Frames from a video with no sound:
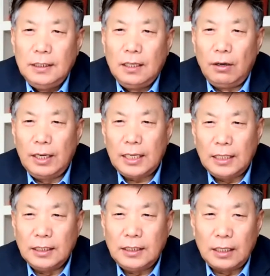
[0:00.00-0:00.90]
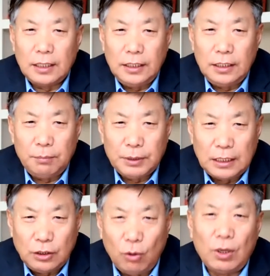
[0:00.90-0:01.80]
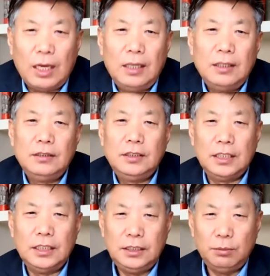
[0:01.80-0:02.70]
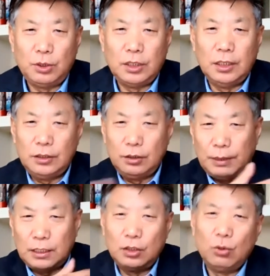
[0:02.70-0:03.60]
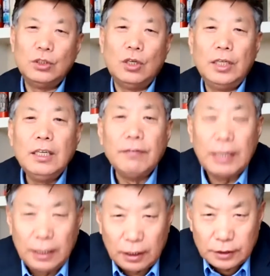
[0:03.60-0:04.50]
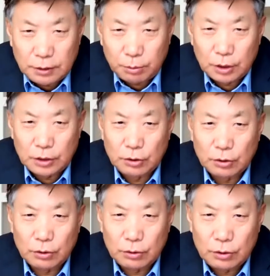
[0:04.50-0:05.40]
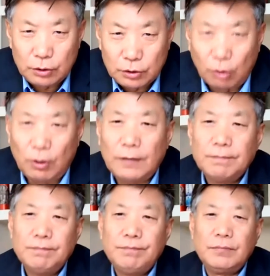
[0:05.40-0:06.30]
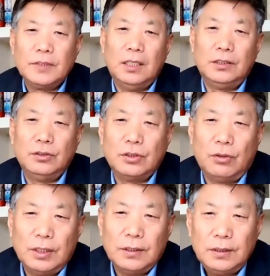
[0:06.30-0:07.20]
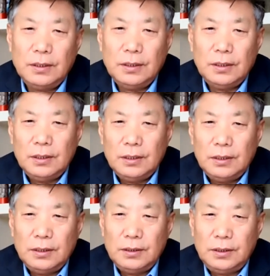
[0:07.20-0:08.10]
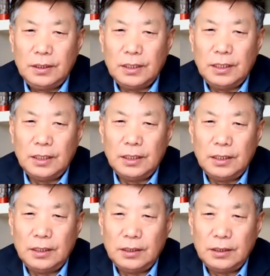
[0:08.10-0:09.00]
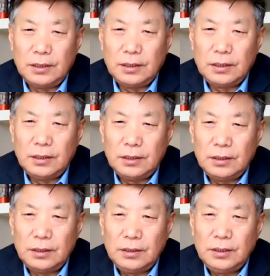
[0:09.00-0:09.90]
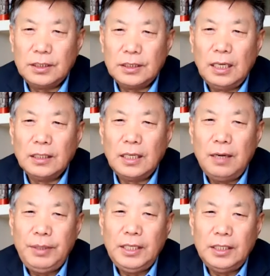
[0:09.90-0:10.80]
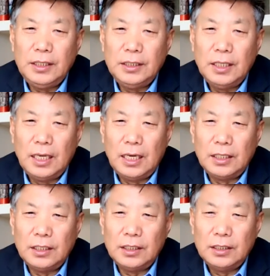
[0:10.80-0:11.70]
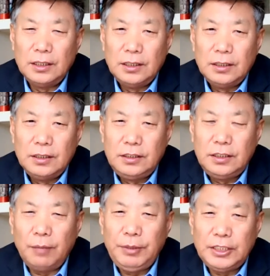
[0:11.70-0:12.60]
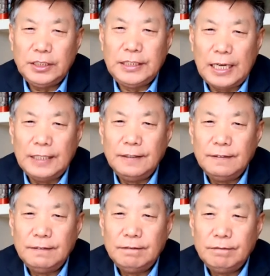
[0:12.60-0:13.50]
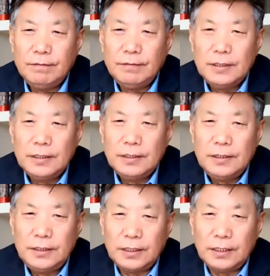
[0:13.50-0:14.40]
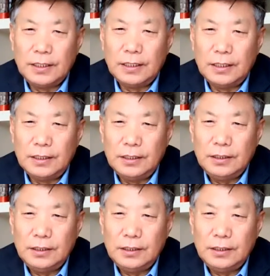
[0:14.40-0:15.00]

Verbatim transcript: 后来看他躺在地上不再动了，这个吉普车就把他拖到另外一辆吉普车就走了，啊，就走了。这个这个，当他被啊枪毙之前。这个